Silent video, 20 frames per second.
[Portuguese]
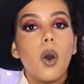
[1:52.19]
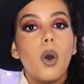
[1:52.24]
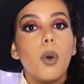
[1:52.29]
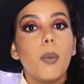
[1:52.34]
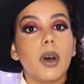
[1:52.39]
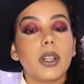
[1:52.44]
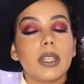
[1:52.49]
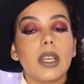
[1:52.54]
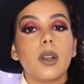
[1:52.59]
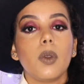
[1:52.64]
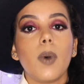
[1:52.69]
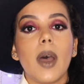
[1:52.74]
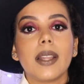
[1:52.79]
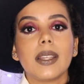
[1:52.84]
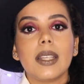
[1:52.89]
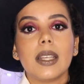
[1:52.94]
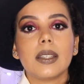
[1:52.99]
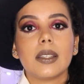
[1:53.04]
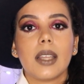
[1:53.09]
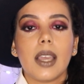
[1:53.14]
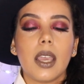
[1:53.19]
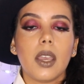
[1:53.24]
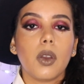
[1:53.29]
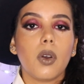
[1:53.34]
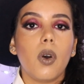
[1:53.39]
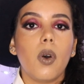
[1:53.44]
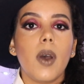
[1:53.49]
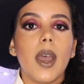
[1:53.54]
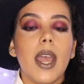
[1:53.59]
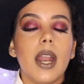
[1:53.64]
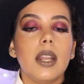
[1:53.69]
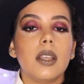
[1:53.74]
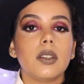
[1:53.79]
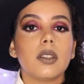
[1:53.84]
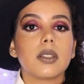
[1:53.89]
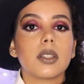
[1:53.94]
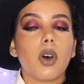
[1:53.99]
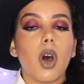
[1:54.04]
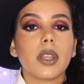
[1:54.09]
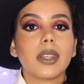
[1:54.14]
O modelo Wet Detangle,
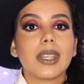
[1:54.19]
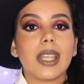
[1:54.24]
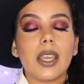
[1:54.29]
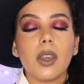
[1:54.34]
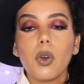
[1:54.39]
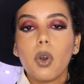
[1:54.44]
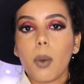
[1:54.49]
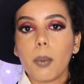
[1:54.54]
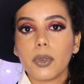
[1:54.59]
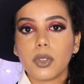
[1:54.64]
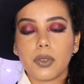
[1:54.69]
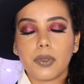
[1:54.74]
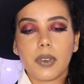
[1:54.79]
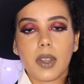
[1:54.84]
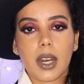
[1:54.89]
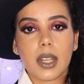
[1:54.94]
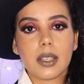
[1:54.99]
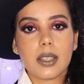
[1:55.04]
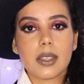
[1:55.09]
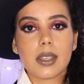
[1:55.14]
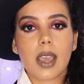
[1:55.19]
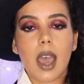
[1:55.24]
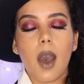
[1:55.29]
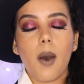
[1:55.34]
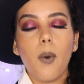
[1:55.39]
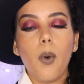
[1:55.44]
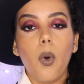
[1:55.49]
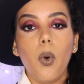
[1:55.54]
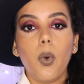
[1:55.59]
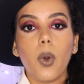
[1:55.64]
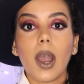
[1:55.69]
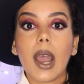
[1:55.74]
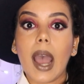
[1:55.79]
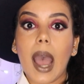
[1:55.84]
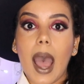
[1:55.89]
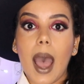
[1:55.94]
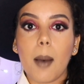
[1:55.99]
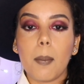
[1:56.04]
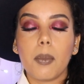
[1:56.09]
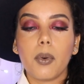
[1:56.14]
ele só tem como diferencial o
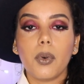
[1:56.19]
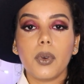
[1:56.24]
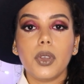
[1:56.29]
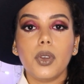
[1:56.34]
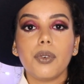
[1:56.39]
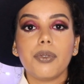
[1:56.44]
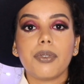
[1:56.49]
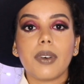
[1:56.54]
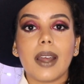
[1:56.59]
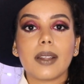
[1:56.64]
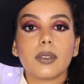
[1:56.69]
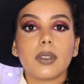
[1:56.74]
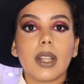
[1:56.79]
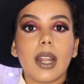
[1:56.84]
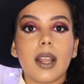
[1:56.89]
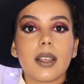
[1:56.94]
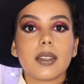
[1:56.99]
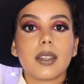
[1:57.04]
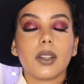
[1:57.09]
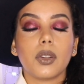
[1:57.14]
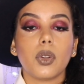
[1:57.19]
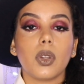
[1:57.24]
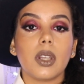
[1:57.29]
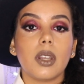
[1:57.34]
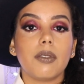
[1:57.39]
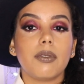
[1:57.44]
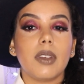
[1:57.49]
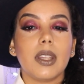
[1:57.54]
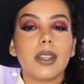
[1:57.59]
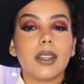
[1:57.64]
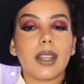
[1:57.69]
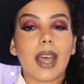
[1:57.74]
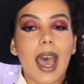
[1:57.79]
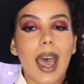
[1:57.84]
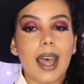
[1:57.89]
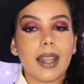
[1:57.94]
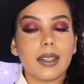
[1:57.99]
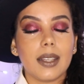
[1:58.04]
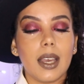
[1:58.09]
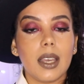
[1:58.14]
cabo e o fato dela ser toda
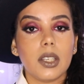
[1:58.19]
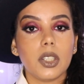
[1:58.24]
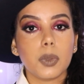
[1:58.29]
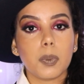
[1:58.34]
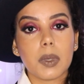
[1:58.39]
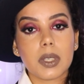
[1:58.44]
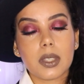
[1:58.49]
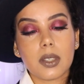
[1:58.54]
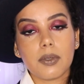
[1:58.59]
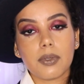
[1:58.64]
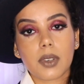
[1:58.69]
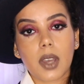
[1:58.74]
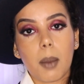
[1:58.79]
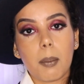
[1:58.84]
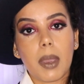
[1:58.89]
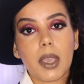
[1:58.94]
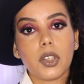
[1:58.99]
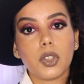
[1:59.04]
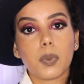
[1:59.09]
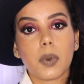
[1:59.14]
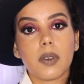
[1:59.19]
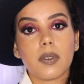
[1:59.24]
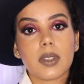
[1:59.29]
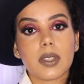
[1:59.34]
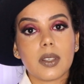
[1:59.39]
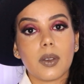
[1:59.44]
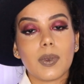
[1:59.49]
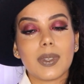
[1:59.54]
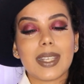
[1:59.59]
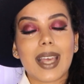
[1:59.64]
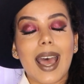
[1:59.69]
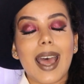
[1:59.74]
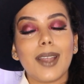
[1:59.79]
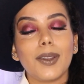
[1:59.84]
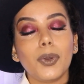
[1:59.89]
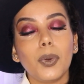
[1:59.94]
vedada, especificamente para você usar